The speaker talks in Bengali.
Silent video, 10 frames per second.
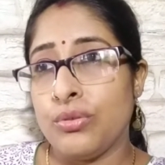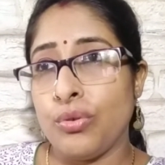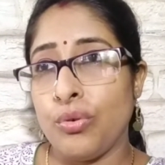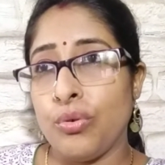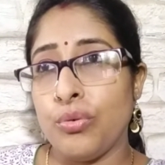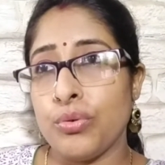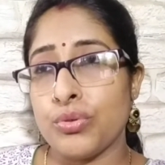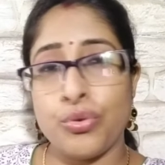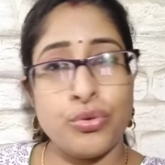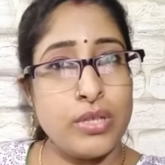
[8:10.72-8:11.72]
তো
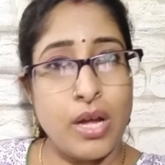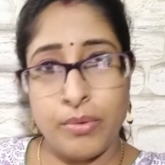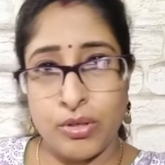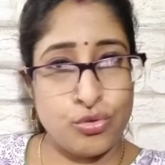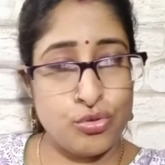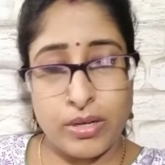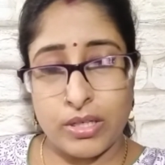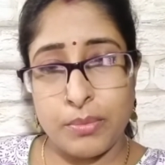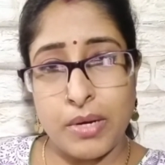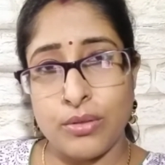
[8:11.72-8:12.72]
শরীর আমারও খুব
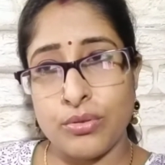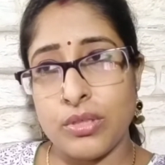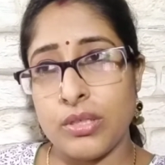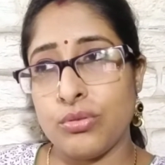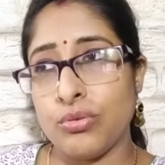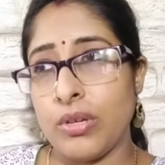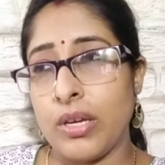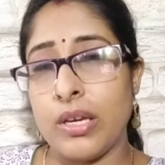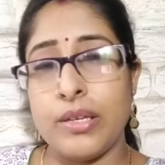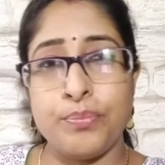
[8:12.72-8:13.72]
একটা ভালো নেই তো
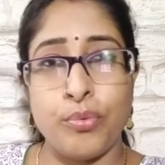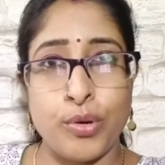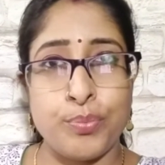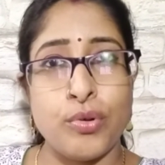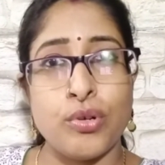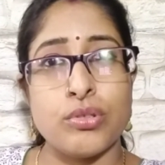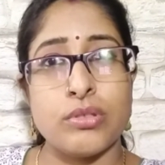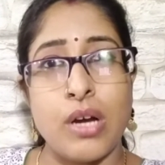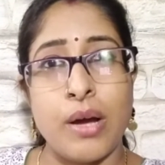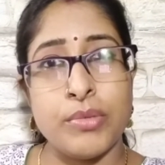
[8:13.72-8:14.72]
এই পরপর
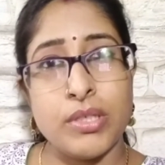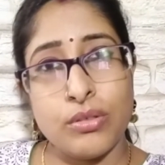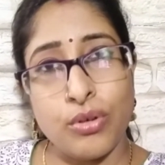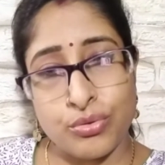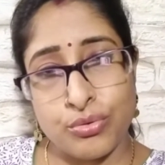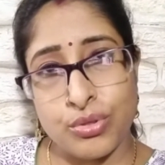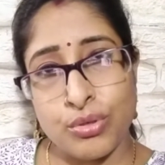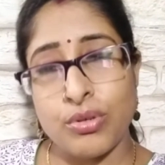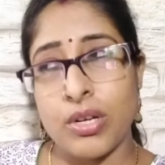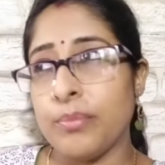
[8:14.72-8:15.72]
আমি অসুস্থ
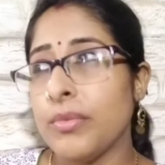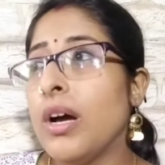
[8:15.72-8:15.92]
হলাম